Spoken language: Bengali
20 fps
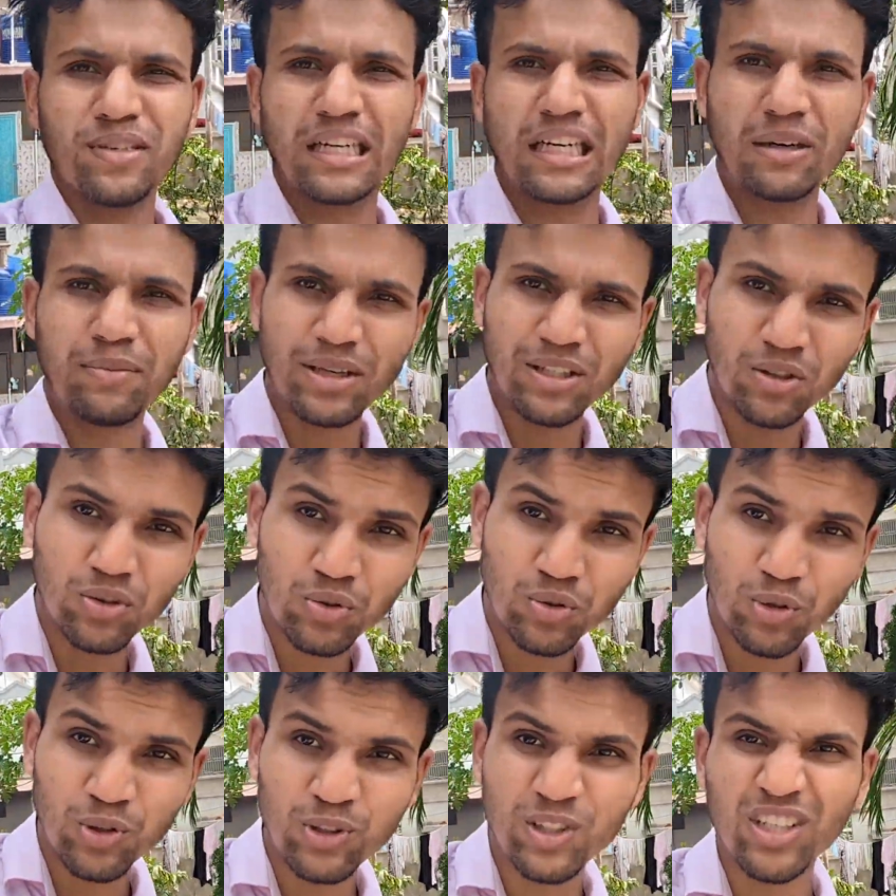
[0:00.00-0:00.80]
নির্বাচন
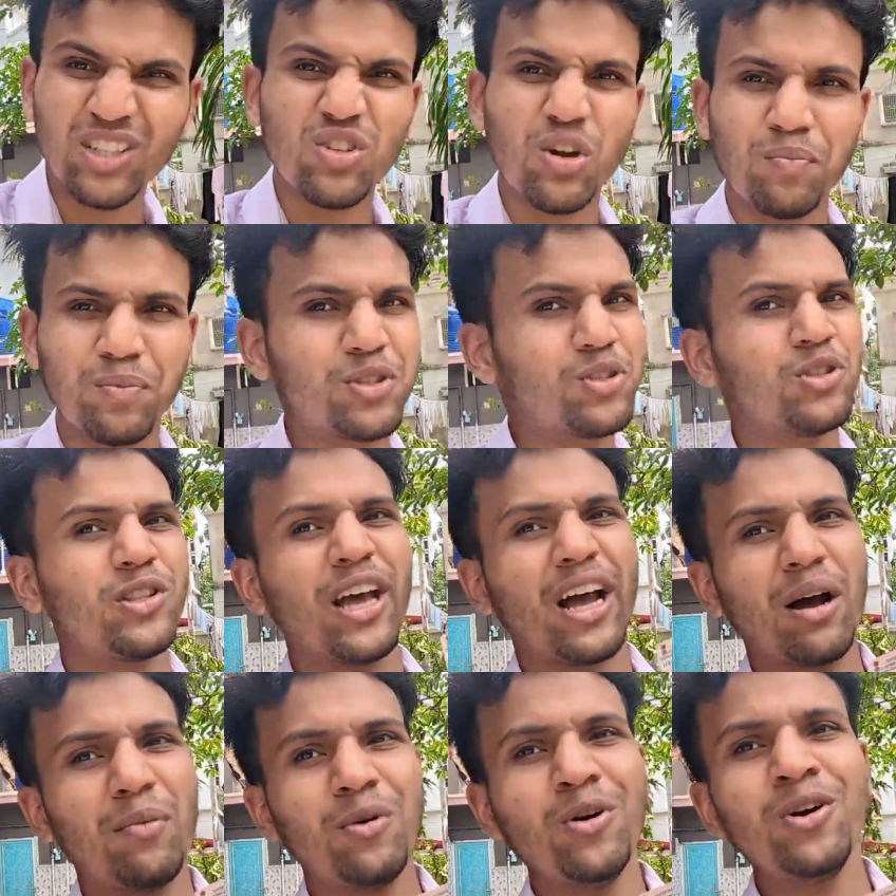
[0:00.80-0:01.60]
চলছে সব কিছুই
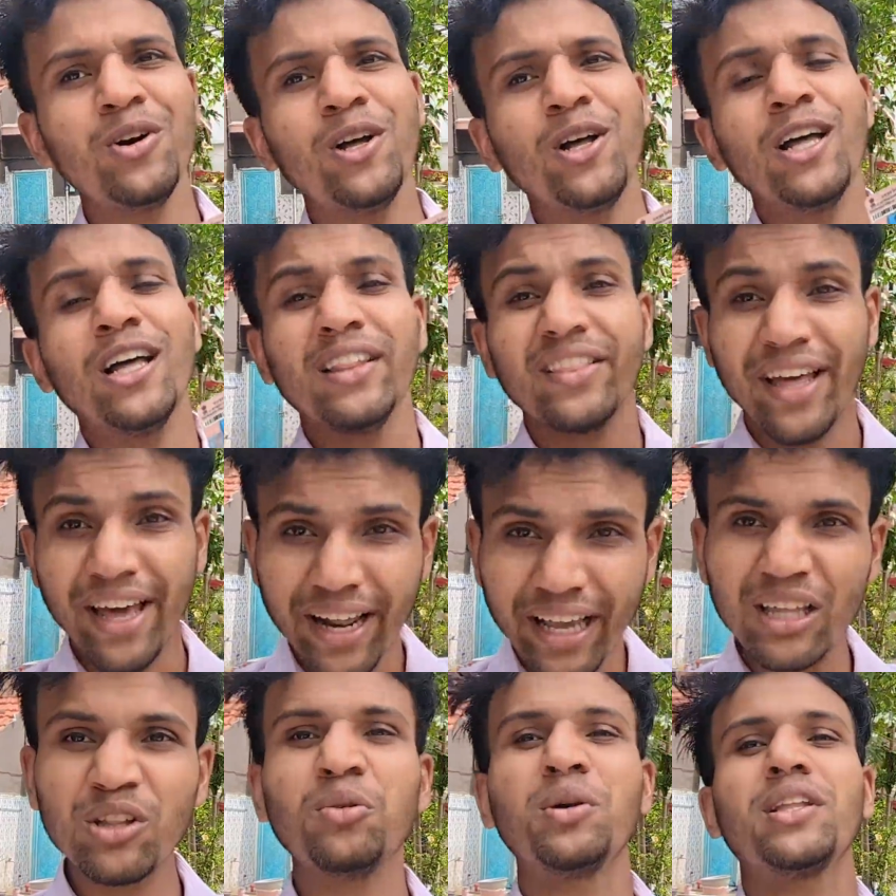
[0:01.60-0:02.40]
দেখাবো তার
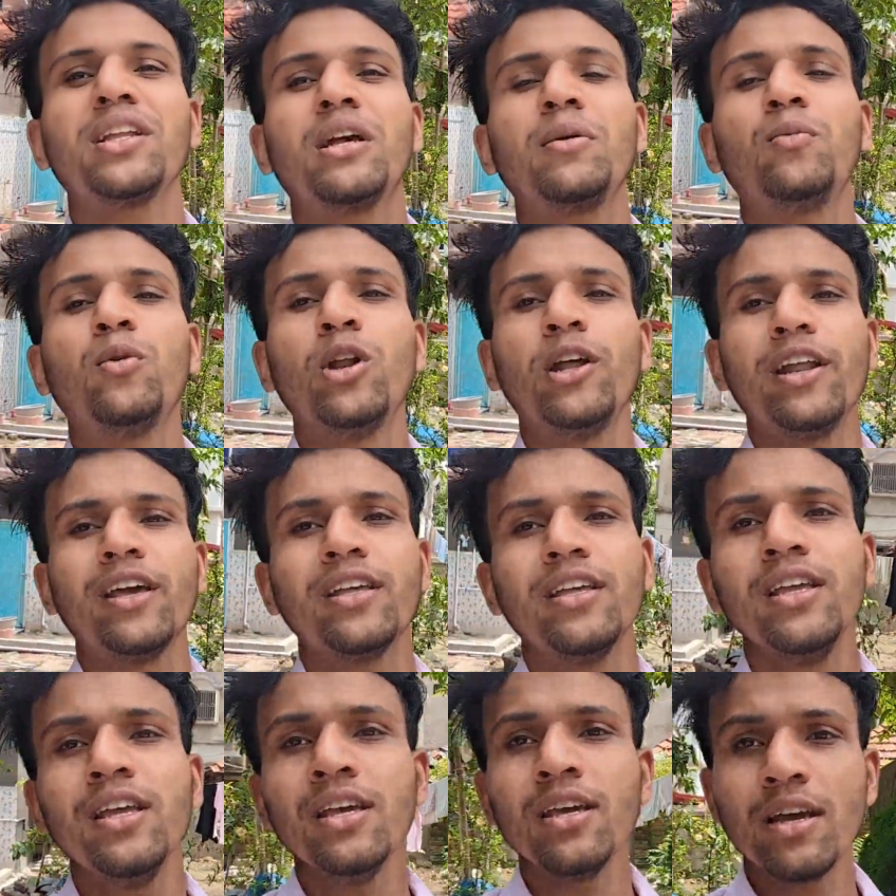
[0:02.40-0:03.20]
আগে তোমাদেরকে বলে
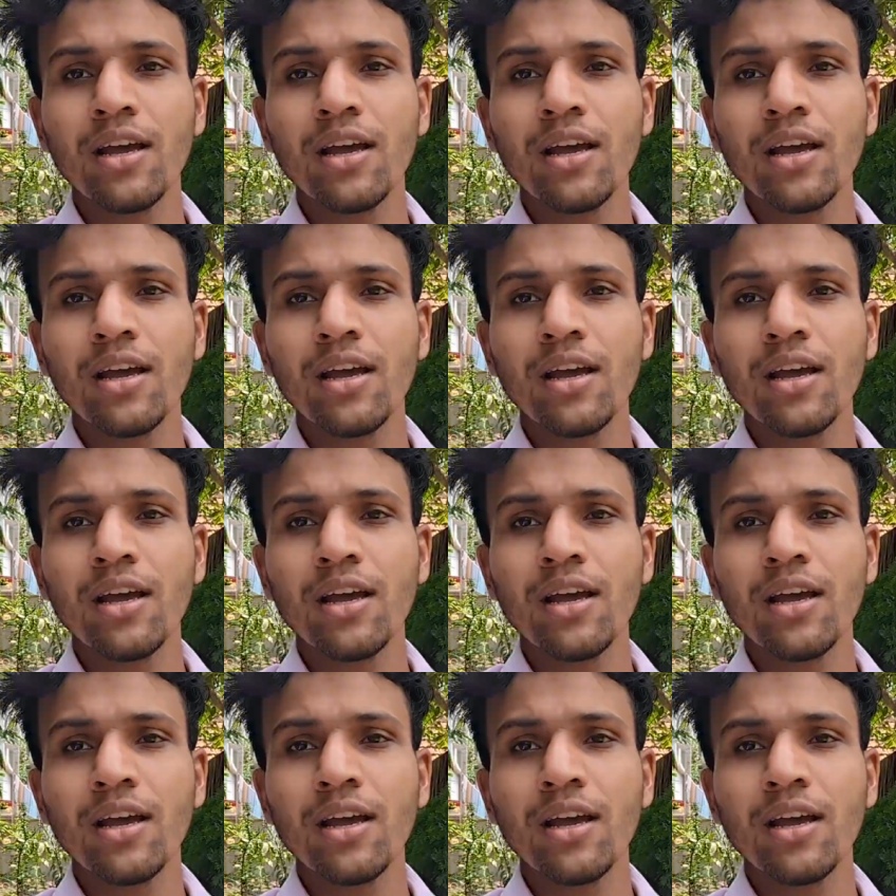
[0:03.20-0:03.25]
রাখি